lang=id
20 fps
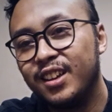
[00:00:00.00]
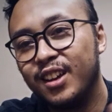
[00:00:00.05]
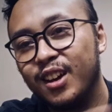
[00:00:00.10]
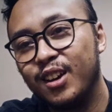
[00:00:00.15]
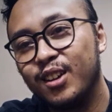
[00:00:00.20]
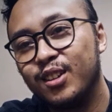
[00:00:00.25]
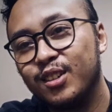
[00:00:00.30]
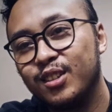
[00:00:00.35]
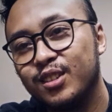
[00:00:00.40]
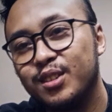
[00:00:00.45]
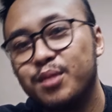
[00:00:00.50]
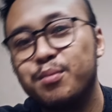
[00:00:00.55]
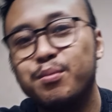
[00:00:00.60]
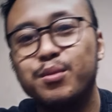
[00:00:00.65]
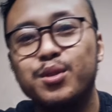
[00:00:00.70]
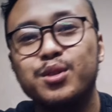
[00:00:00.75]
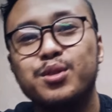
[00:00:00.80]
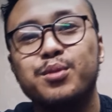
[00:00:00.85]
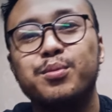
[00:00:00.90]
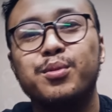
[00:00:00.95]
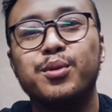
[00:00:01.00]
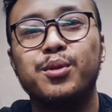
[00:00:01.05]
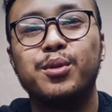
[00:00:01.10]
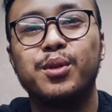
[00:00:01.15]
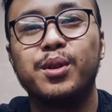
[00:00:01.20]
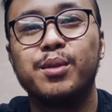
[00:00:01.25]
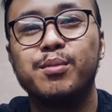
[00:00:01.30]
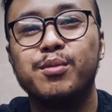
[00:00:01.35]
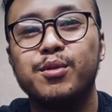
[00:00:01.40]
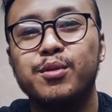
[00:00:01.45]
yang tembus
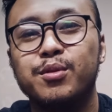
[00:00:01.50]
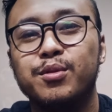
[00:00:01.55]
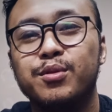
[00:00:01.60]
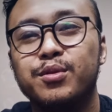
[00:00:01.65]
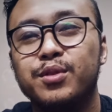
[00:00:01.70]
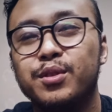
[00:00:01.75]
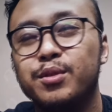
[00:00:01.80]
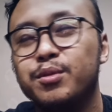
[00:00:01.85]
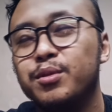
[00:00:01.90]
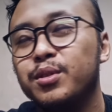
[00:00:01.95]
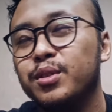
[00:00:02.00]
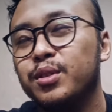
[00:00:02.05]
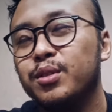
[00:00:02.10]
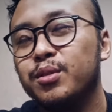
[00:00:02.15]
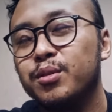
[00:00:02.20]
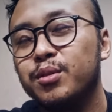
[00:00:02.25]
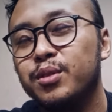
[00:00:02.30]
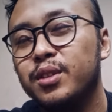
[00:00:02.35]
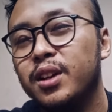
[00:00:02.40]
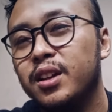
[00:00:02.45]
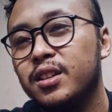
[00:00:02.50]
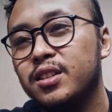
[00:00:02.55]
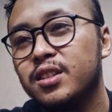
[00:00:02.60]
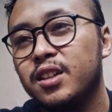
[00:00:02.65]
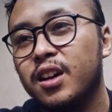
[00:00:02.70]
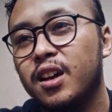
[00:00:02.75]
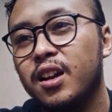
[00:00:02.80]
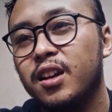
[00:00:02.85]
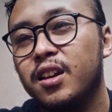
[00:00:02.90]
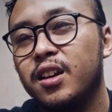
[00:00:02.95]
10.000 view itu dan
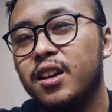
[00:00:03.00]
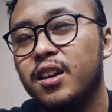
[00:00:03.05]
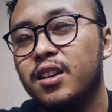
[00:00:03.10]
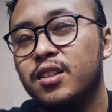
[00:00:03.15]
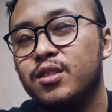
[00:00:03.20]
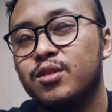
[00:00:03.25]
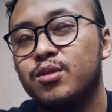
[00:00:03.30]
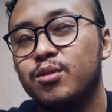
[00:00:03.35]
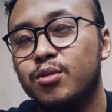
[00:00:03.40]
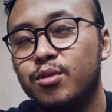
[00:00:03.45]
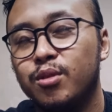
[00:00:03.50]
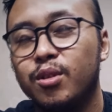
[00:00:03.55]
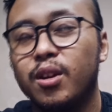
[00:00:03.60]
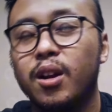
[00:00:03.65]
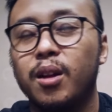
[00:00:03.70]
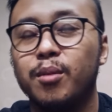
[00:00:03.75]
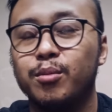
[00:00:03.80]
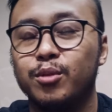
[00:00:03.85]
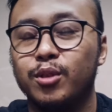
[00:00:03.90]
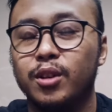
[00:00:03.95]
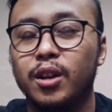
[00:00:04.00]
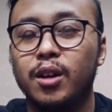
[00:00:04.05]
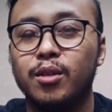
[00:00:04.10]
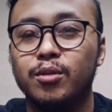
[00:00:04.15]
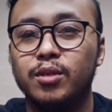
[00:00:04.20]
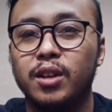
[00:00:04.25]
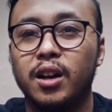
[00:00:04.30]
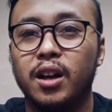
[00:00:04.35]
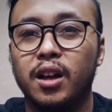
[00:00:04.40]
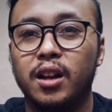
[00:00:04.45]
sekarang ya syukur alhamdulillah
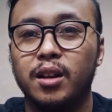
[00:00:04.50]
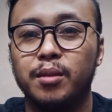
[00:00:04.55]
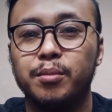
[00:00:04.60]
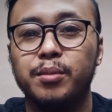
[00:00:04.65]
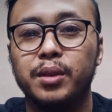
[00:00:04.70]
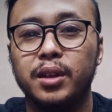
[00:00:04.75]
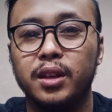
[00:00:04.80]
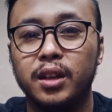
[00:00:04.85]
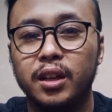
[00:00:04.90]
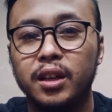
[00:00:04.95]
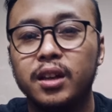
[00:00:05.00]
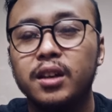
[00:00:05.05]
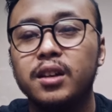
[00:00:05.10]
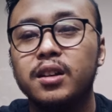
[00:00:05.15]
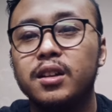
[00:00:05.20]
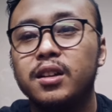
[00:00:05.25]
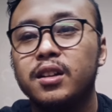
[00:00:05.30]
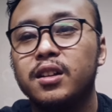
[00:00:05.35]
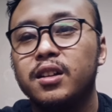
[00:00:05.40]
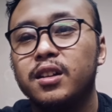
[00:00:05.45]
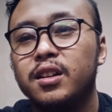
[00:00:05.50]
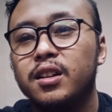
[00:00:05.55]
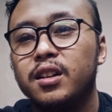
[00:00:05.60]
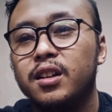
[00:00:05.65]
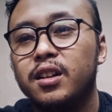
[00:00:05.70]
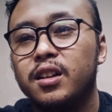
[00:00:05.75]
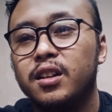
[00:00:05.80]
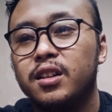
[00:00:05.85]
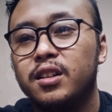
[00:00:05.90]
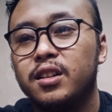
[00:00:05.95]
udah lebih.
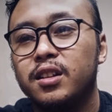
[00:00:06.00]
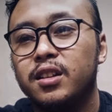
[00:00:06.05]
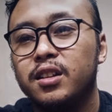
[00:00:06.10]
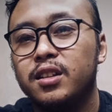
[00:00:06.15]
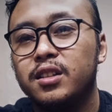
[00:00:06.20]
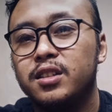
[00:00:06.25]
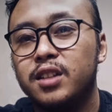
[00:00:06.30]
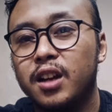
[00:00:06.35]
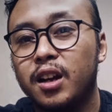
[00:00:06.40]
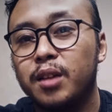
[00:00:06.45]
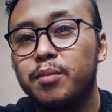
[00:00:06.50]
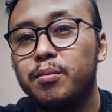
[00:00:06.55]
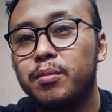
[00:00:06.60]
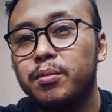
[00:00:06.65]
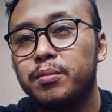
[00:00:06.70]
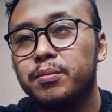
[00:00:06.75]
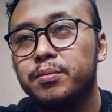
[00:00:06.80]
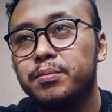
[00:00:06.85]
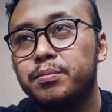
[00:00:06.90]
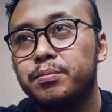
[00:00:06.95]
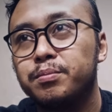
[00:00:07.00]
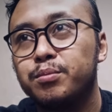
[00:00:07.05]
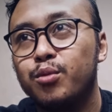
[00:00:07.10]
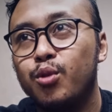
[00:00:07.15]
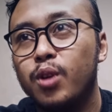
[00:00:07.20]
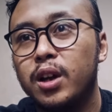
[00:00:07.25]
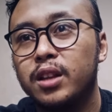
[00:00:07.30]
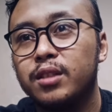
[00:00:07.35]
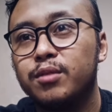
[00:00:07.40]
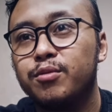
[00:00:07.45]
Saya akan
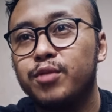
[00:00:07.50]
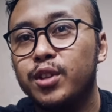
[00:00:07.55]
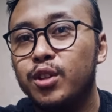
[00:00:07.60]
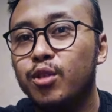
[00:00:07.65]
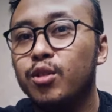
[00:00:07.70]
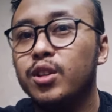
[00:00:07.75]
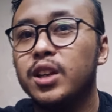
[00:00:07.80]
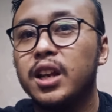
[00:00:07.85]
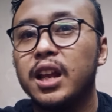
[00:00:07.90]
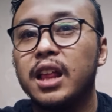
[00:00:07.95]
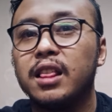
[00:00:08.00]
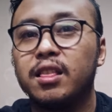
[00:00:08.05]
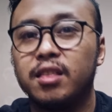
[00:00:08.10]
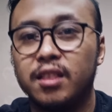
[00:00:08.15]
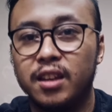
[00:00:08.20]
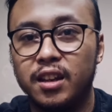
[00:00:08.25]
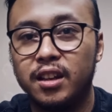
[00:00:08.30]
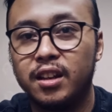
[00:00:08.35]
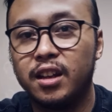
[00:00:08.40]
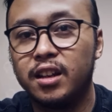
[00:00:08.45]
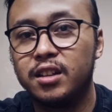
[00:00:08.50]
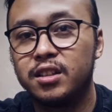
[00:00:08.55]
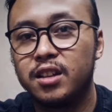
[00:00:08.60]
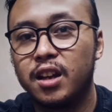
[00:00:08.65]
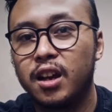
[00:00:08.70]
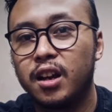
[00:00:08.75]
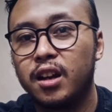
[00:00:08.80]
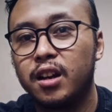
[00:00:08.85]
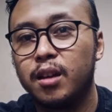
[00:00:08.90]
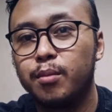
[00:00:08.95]
buat videonya nanti dan
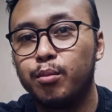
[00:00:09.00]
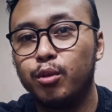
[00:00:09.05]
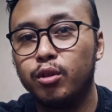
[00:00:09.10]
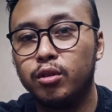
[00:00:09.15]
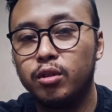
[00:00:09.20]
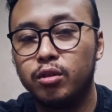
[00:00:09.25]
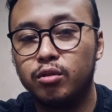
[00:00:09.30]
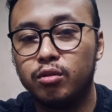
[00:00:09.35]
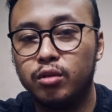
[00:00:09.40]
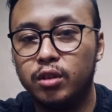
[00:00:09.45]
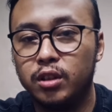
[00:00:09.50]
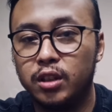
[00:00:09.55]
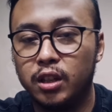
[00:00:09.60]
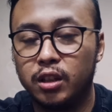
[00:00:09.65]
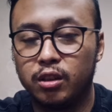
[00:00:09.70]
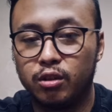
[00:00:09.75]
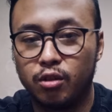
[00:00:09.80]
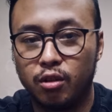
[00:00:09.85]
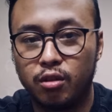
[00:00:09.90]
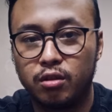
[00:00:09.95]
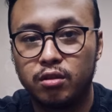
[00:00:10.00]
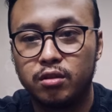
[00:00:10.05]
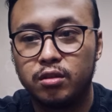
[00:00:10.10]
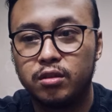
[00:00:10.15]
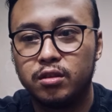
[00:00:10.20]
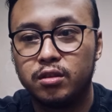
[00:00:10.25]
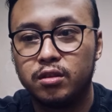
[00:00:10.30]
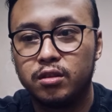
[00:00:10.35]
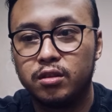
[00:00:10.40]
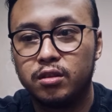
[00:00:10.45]
saya akan upload itu di TikTok
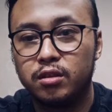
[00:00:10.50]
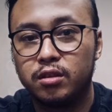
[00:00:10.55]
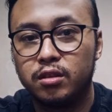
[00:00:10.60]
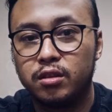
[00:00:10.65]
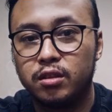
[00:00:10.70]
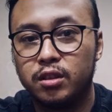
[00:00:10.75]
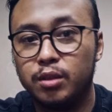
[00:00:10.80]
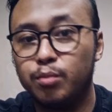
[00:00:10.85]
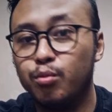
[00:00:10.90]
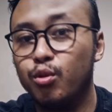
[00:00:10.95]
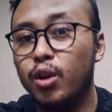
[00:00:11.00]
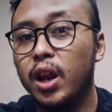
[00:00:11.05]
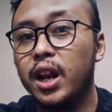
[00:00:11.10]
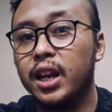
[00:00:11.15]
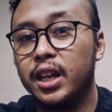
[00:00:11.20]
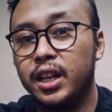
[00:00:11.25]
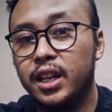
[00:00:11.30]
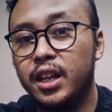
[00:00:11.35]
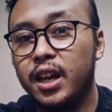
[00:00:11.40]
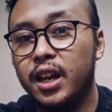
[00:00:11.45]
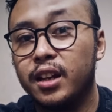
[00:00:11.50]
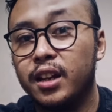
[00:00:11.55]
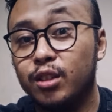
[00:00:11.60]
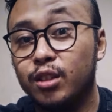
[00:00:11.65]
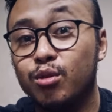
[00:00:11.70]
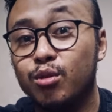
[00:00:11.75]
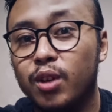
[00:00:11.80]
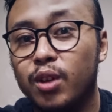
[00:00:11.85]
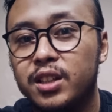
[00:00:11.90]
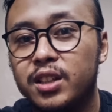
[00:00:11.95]
di bulan ini ya,
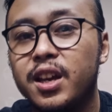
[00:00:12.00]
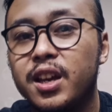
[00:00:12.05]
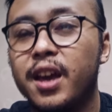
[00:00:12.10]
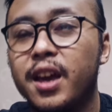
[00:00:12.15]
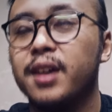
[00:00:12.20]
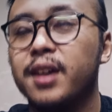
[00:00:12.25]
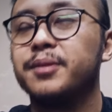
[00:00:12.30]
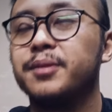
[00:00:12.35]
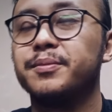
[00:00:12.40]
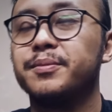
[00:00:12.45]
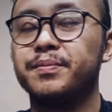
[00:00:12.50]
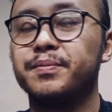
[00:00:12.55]
ditunggu aja ya.